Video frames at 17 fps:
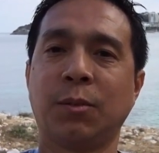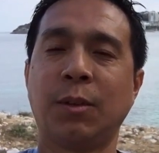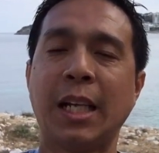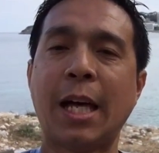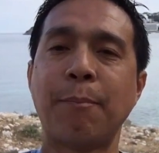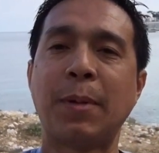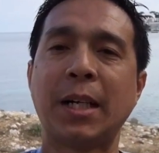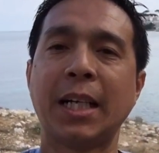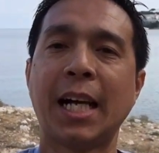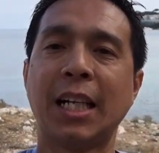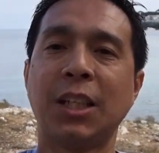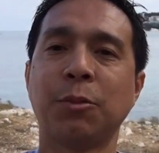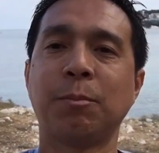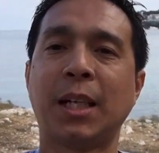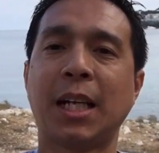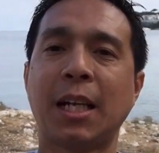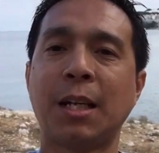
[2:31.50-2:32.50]
wala pang
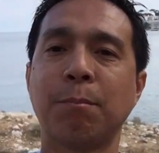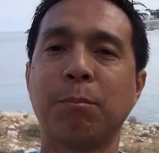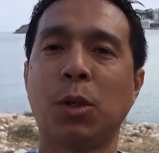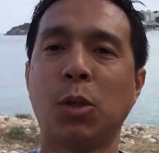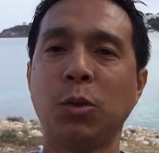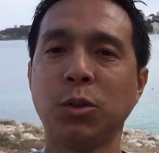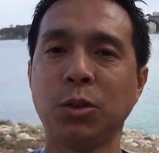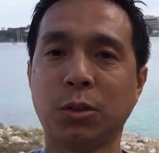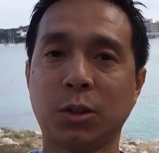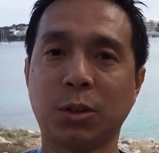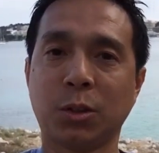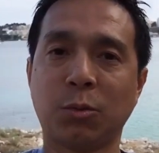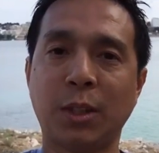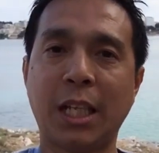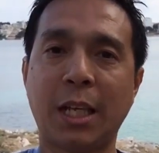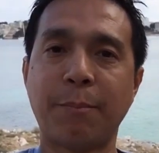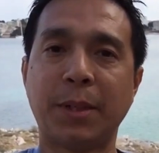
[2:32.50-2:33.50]
ganong mga boat
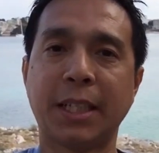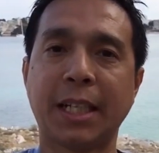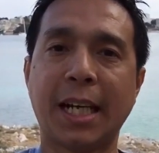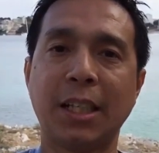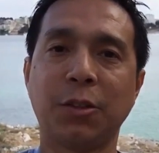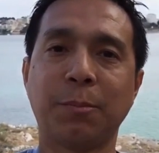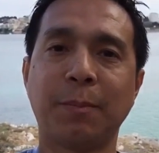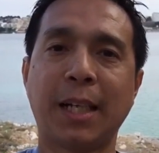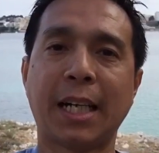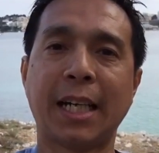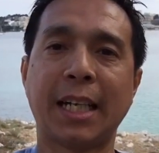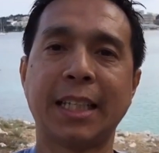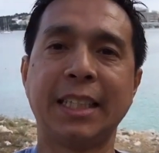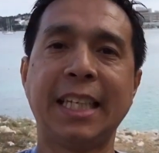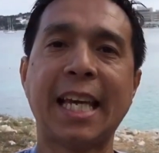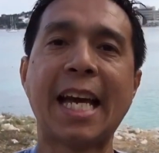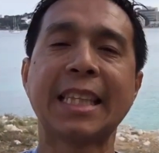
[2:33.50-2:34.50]
wala pang ganong mga
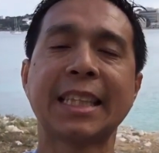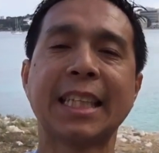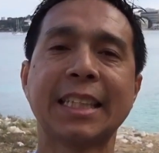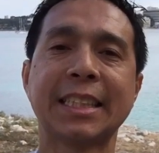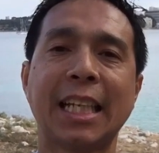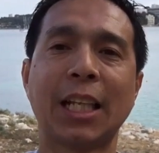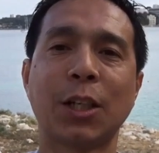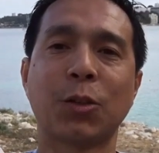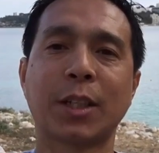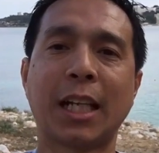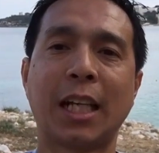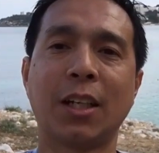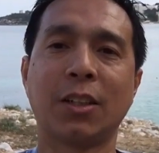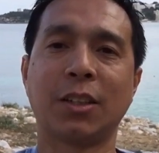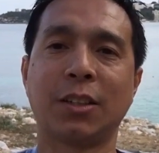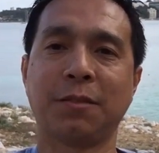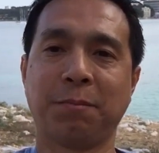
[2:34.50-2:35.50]
yate sa
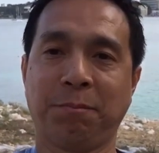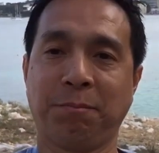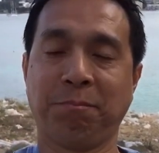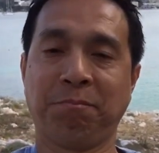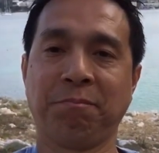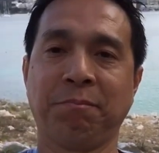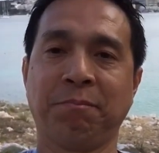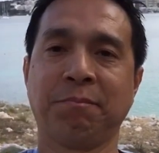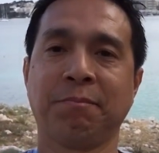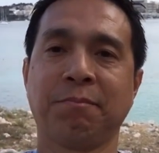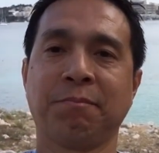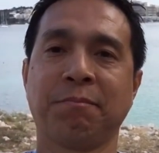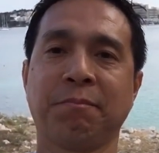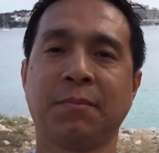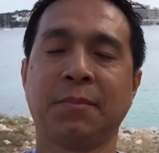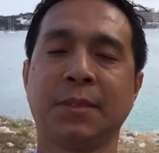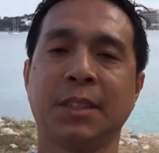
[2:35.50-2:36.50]
likuran ko
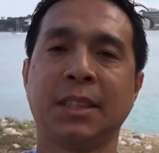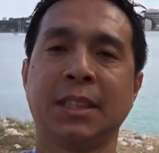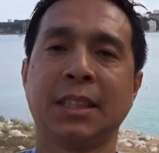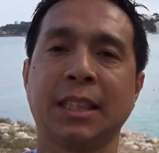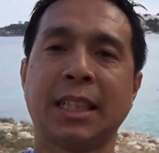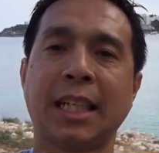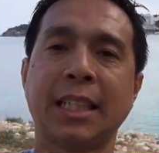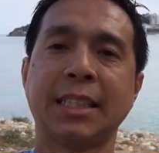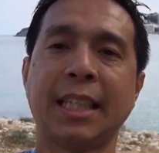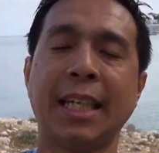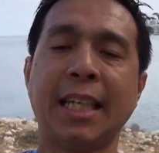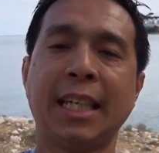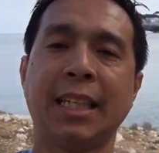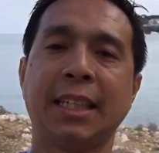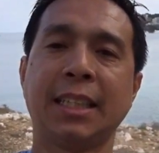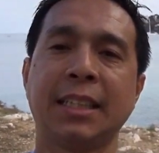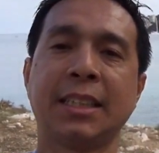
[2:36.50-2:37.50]
kasi
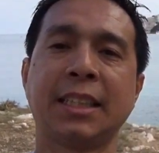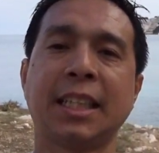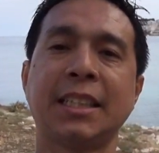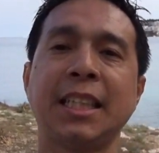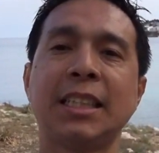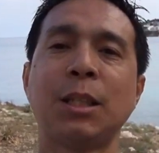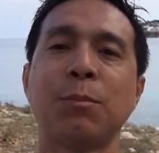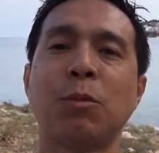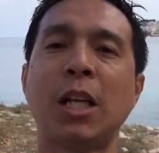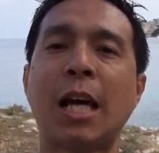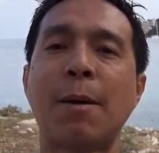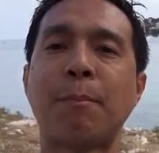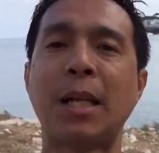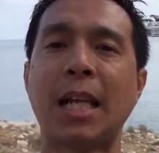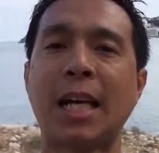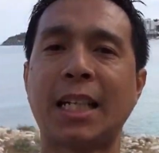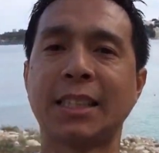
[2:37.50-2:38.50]
nagsisimula
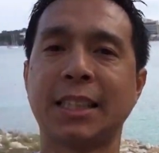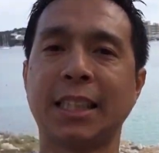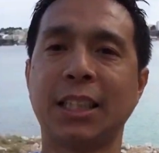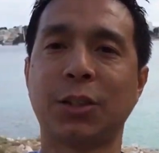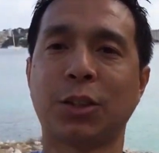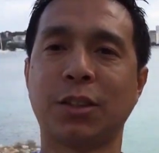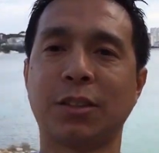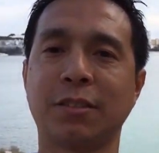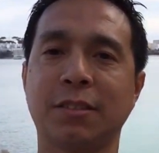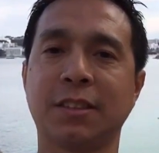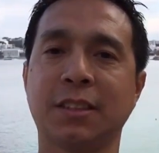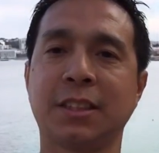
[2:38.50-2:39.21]
pa lang ang season